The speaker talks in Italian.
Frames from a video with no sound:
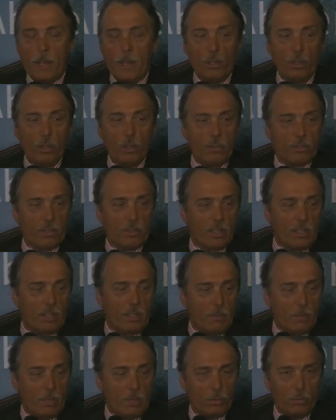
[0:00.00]
dove sono stati
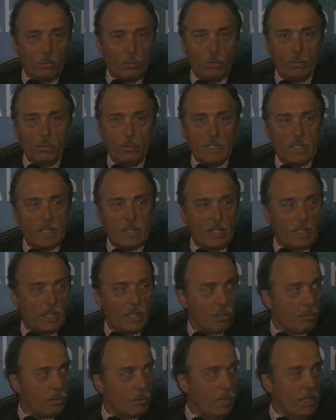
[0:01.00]
dibattuti una serie di
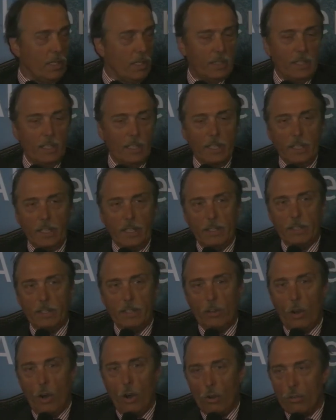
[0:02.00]
argomenti che
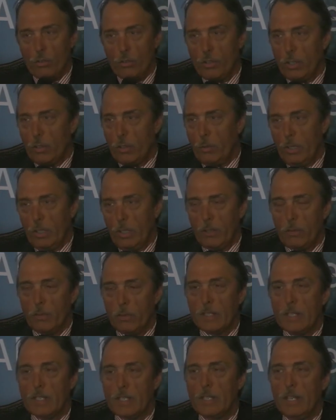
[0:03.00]
oggi qui in
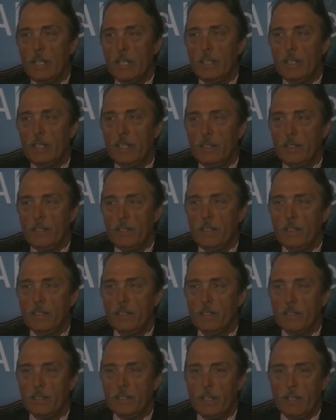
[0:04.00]
questa sede
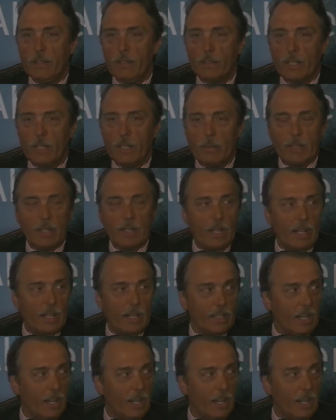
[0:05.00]
è un tema del,